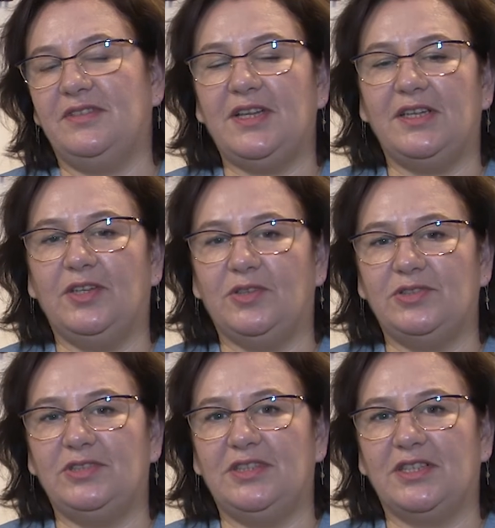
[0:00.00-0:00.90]

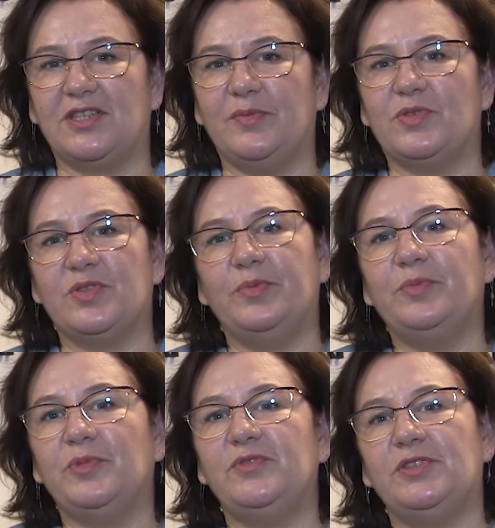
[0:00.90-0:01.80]
wydajności, także możemy
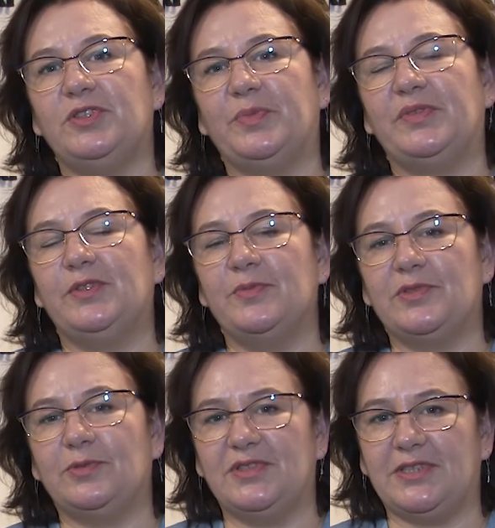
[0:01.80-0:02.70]
mówić o pewnym
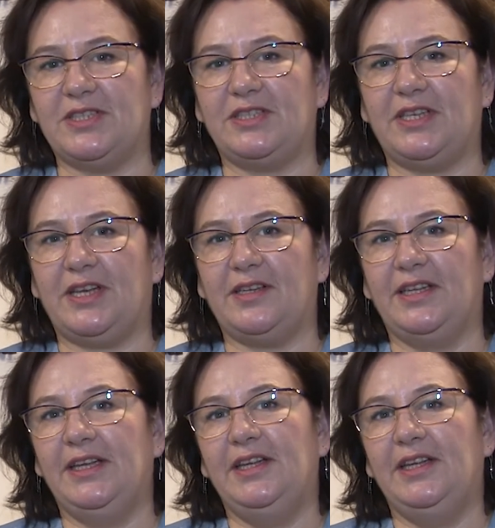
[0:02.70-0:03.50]
sukcesie.